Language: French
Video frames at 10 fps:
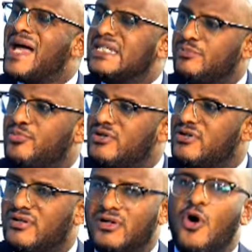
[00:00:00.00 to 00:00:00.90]
on
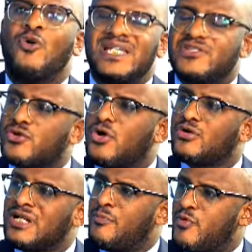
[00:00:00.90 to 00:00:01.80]
manipule, on
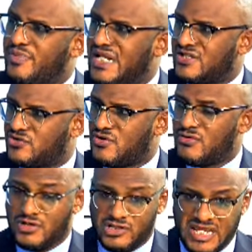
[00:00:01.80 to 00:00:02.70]
escroque la
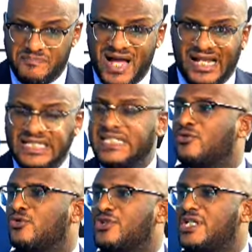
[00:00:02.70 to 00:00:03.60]
population départ
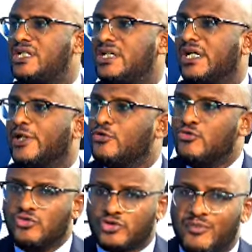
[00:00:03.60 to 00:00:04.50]
par l'idéologie.
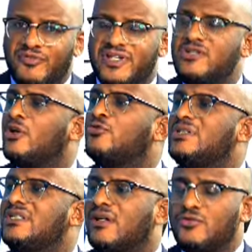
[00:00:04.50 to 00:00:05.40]
Nous nous sommes
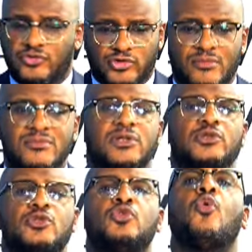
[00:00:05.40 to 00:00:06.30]
venus en nous disant nous
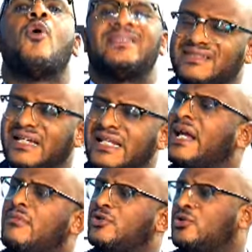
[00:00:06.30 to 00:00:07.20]
sommes de
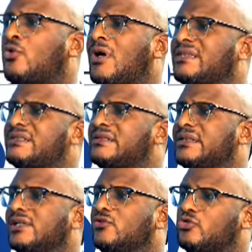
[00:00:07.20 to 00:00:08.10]
droite, clairement de
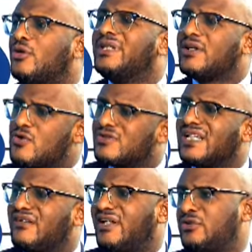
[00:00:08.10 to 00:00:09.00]
droite. Nous sommes des
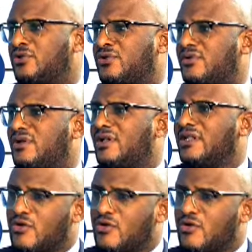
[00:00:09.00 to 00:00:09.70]
conservateurs